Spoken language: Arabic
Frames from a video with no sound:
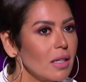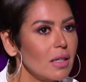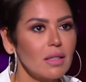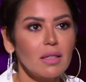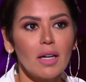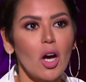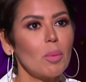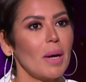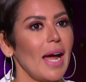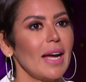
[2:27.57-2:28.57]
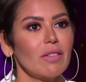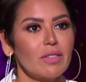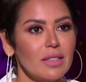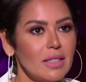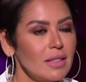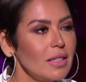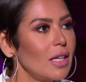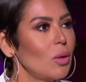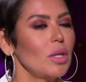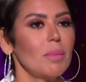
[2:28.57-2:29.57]
آه، اكبر حاجه في
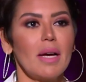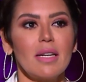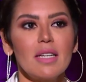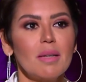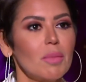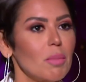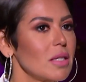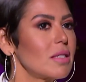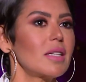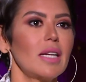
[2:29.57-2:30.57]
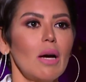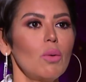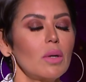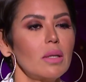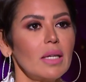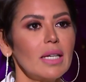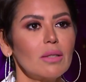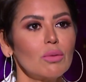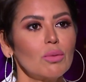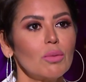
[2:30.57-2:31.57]
الدنيا ويبقى نجم مصر الاول
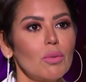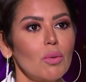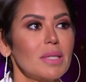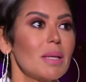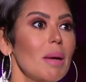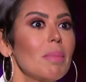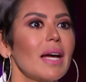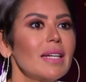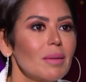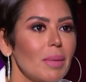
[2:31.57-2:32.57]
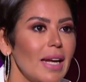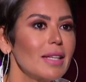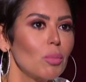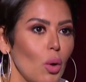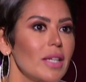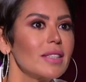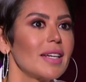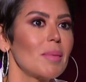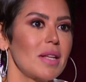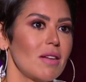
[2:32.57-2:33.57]
لانه بس انا بحب غني بخالد المغني
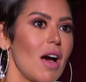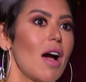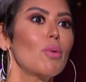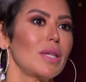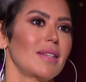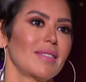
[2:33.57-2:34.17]
كمان قوي